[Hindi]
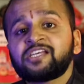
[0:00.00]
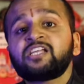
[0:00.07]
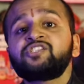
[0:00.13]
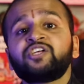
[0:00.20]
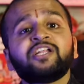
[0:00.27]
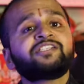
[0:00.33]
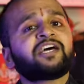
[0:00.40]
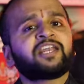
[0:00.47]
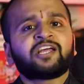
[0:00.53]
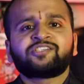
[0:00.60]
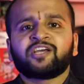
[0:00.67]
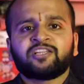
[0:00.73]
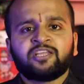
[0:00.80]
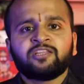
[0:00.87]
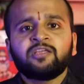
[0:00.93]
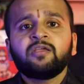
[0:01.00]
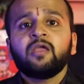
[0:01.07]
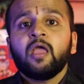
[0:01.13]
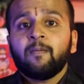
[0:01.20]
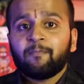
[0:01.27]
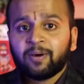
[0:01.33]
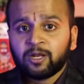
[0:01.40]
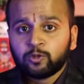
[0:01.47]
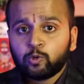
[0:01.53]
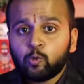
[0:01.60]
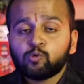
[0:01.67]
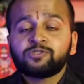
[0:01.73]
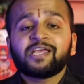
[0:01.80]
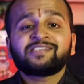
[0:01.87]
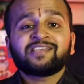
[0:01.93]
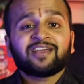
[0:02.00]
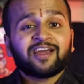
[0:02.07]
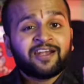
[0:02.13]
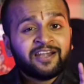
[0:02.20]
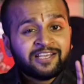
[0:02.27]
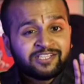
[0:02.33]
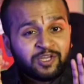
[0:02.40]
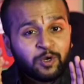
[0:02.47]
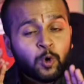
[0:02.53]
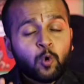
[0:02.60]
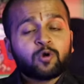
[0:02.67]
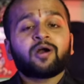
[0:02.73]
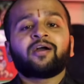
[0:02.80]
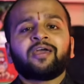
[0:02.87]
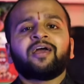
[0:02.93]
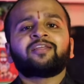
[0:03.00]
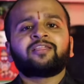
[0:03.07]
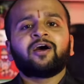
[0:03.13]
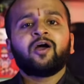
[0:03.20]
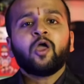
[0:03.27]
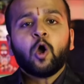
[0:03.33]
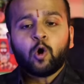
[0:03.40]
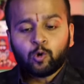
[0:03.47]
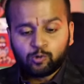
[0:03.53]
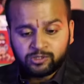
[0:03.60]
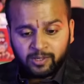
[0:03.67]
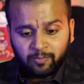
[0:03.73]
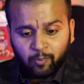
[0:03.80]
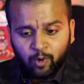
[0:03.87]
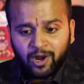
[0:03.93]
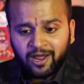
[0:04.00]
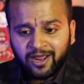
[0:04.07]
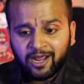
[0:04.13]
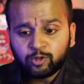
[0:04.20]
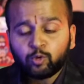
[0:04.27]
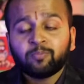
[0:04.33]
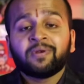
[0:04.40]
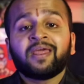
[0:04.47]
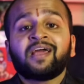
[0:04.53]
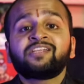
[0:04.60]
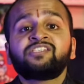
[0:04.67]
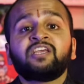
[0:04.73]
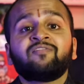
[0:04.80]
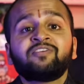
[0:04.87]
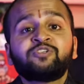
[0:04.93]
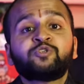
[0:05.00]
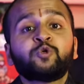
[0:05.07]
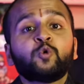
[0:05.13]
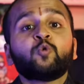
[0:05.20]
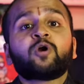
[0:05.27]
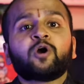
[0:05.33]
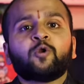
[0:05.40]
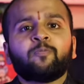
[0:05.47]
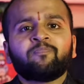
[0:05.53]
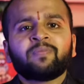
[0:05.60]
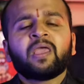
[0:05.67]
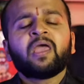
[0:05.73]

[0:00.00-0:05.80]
साथ जल जाना चाहती थी परंतु उसे ऐसा करने से रोका गया था और उसे बोला गया कि तुम नया जीवन शुरू करो